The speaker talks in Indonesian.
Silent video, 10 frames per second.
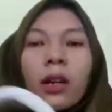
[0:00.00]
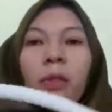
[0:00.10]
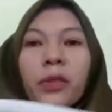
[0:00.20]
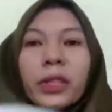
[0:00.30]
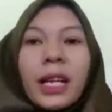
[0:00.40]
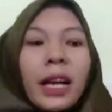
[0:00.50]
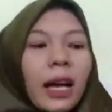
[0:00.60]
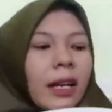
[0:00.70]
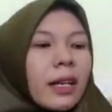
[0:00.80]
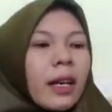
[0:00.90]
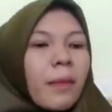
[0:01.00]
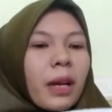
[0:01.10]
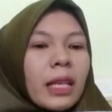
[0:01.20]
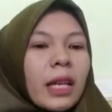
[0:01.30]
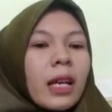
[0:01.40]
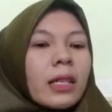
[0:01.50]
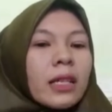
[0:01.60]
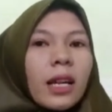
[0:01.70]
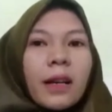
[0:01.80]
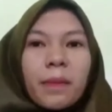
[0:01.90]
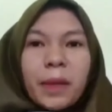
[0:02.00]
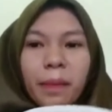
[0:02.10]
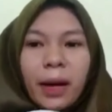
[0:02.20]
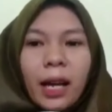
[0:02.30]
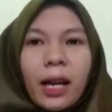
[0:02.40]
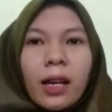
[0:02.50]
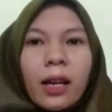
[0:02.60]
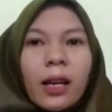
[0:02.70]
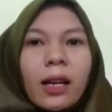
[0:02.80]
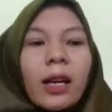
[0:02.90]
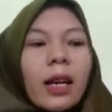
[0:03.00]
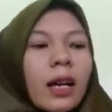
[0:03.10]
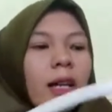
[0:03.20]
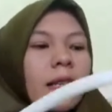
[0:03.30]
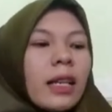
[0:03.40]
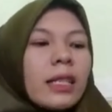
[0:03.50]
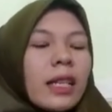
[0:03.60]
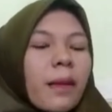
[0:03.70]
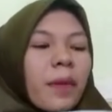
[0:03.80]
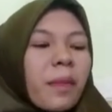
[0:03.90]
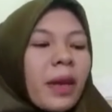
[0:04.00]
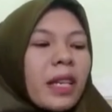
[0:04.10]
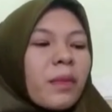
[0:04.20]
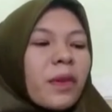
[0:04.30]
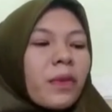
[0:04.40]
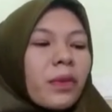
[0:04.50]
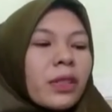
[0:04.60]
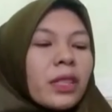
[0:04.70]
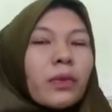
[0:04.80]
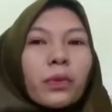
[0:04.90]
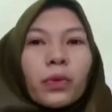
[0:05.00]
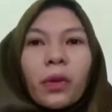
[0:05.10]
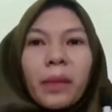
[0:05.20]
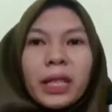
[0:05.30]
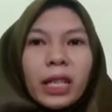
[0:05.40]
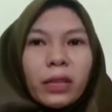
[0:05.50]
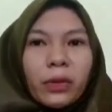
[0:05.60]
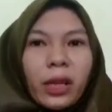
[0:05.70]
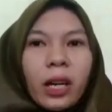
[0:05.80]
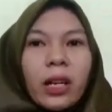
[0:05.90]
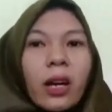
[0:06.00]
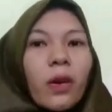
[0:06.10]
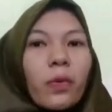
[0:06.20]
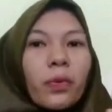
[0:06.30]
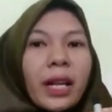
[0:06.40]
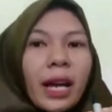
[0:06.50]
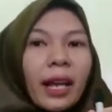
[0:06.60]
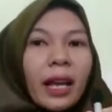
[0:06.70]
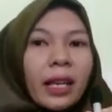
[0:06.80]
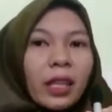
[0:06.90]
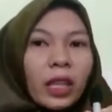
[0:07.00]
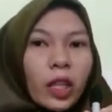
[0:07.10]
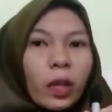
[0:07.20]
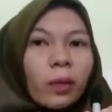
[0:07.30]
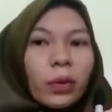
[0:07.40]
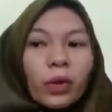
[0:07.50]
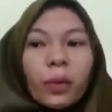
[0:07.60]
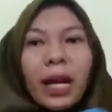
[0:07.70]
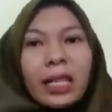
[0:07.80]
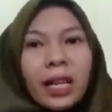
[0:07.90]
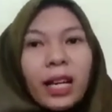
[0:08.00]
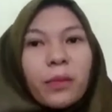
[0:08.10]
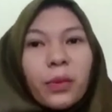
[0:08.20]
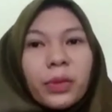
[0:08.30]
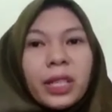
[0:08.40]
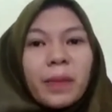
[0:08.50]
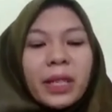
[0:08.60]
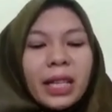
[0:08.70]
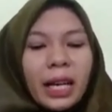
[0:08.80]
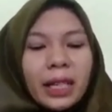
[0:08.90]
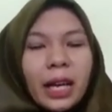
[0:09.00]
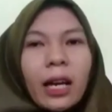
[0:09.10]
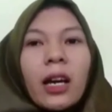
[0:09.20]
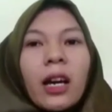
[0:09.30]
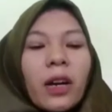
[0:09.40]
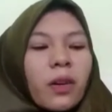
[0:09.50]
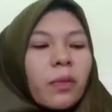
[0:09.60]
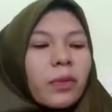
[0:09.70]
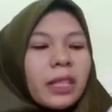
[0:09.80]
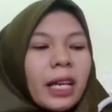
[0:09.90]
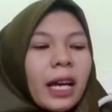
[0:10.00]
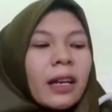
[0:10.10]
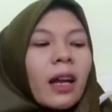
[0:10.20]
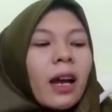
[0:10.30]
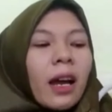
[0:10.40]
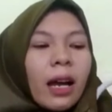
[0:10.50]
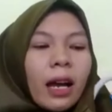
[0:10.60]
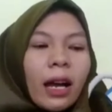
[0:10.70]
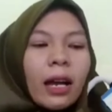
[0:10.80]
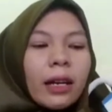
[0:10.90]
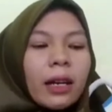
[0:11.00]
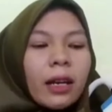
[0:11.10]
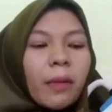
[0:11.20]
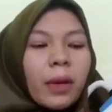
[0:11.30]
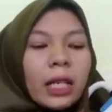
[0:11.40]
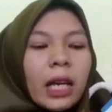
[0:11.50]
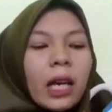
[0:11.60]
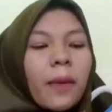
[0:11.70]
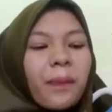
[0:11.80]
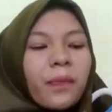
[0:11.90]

Kemudian ada yang namanya selang pipa. Jadi selang pipa ini berfungsi untuk menyalurkan udara yang kita tiup untuk menghasilkan bunyi di pianikanya kemudian ada namanya